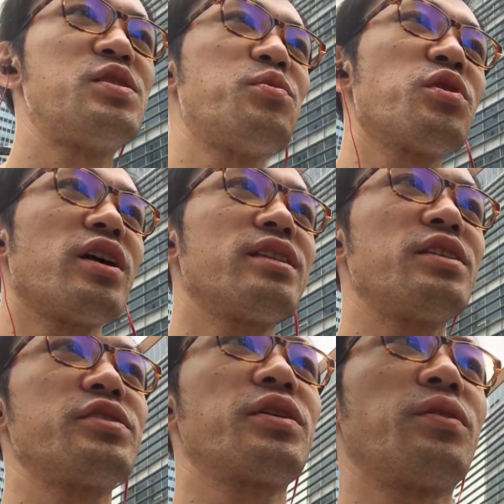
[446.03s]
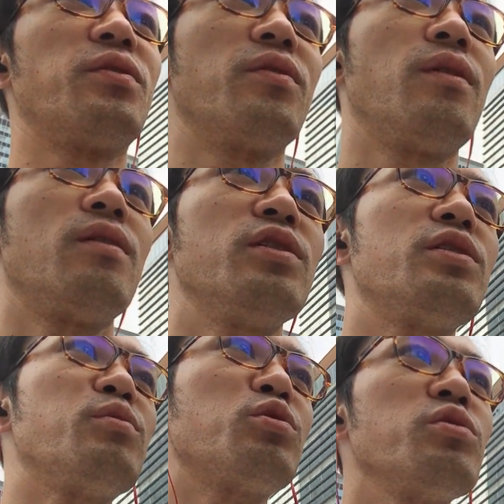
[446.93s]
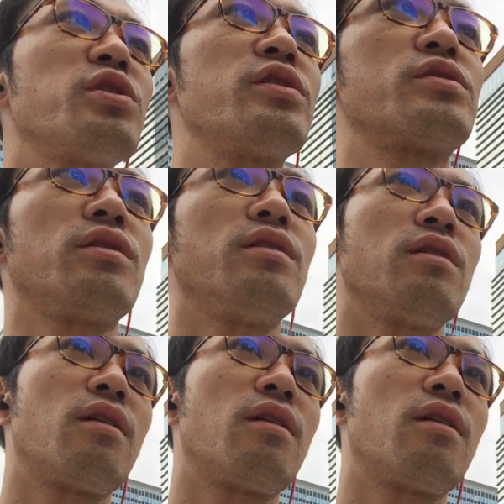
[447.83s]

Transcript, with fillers: 自分勝手ですけどいやでもそうじゃないですか